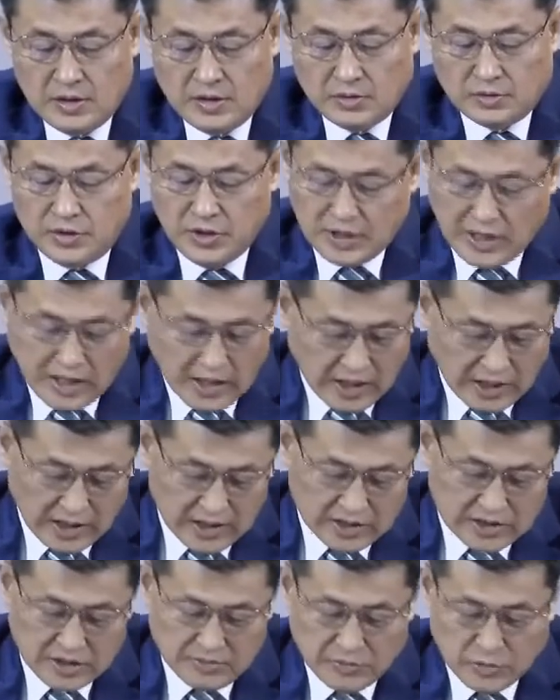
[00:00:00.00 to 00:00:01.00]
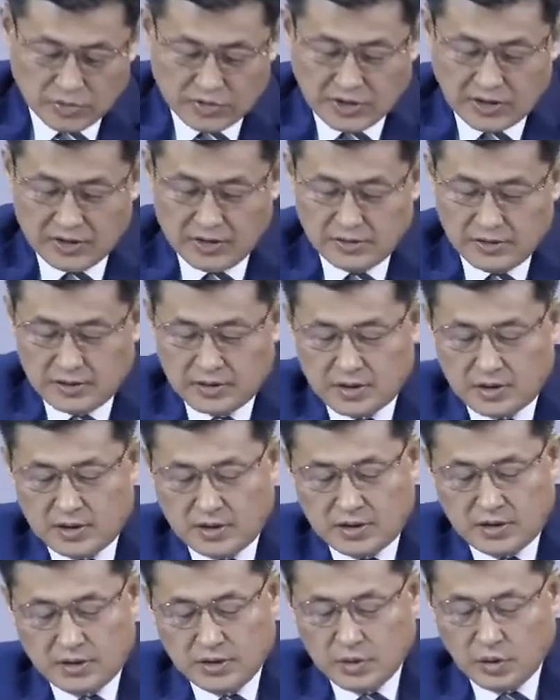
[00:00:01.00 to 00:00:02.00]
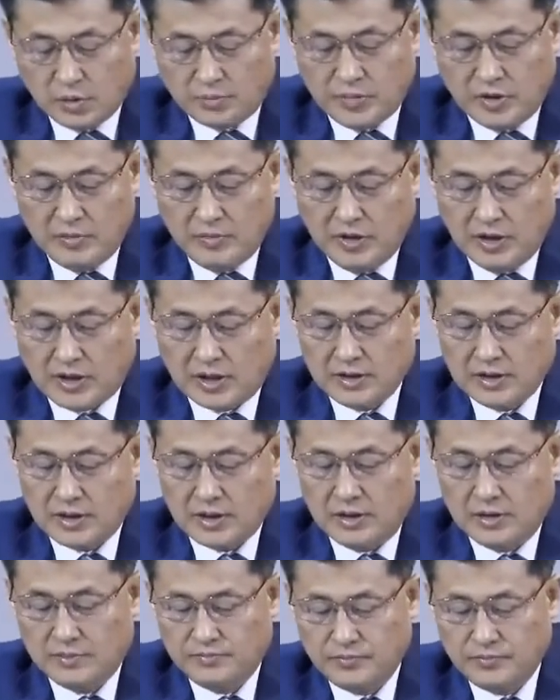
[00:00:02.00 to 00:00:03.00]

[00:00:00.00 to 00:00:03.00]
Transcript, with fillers: 우리가 알지 못하는 크고 비밀한 길,